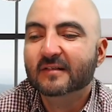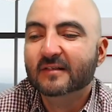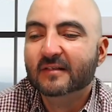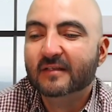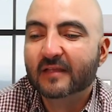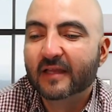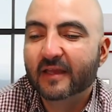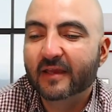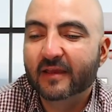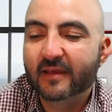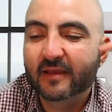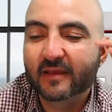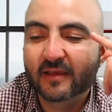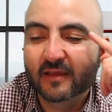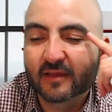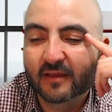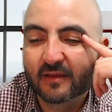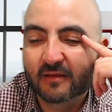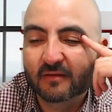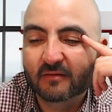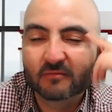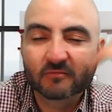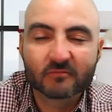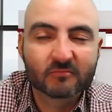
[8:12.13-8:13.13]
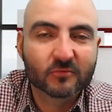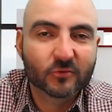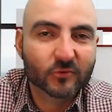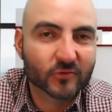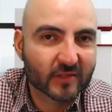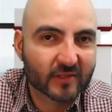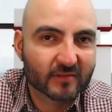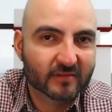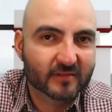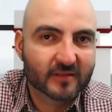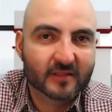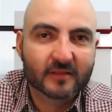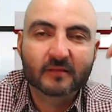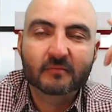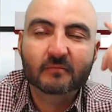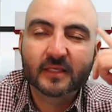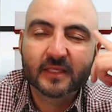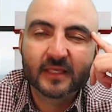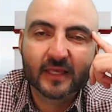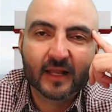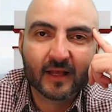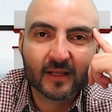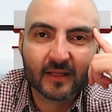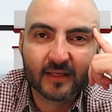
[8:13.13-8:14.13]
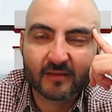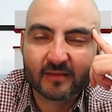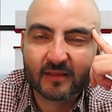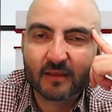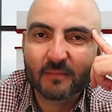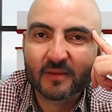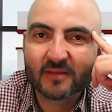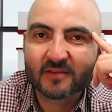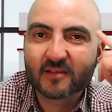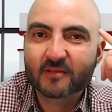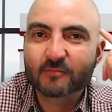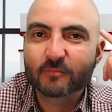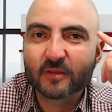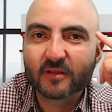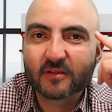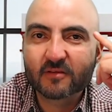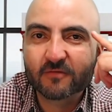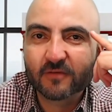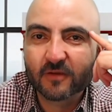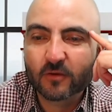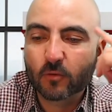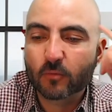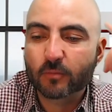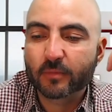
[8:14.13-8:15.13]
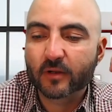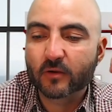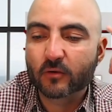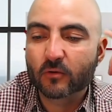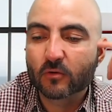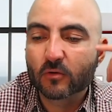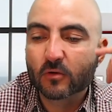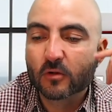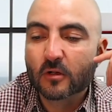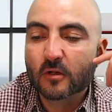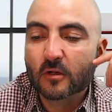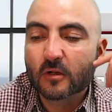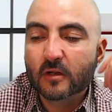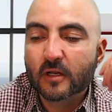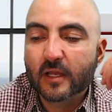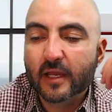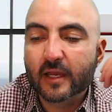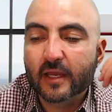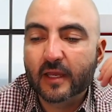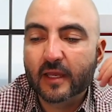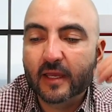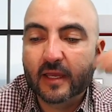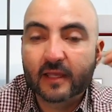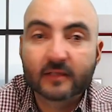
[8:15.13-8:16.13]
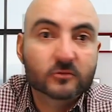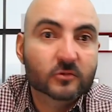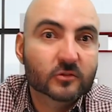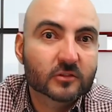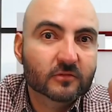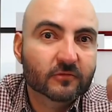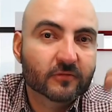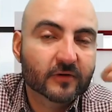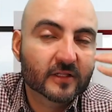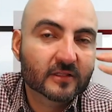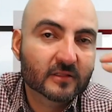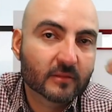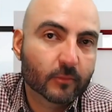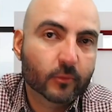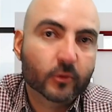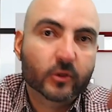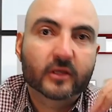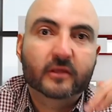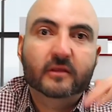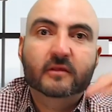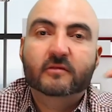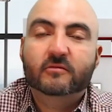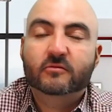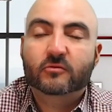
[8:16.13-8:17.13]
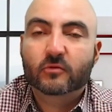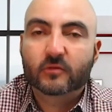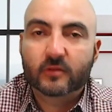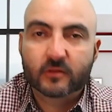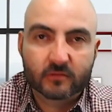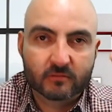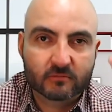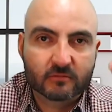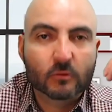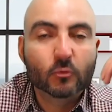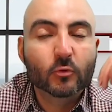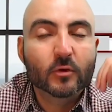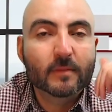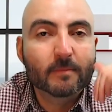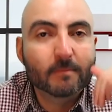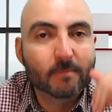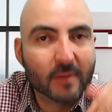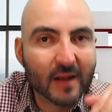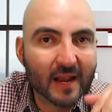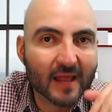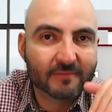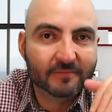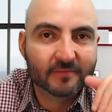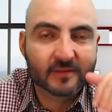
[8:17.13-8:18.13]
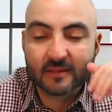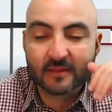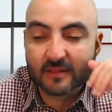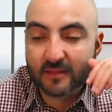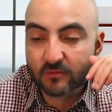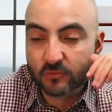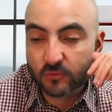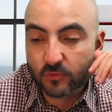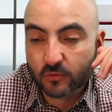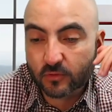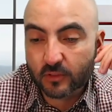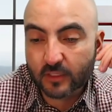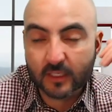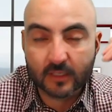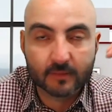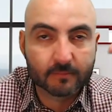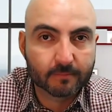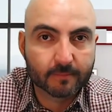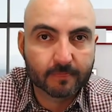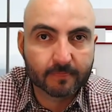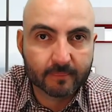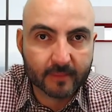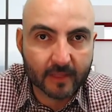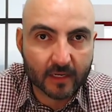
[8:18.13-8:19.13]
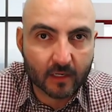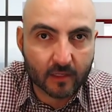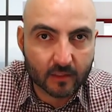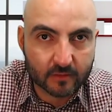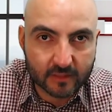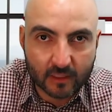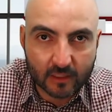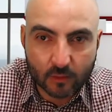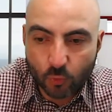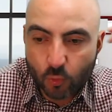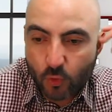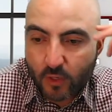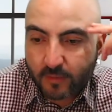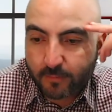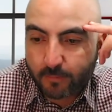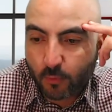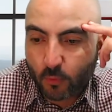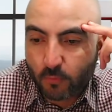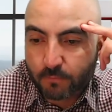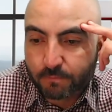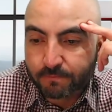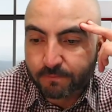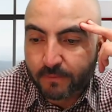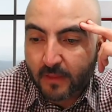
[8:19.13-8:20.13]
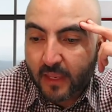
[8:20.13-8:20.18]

Eh, no sé si quieran que sea más específico, pero eh, esto es diferente porque esto es un implante adentro del, cuerpo.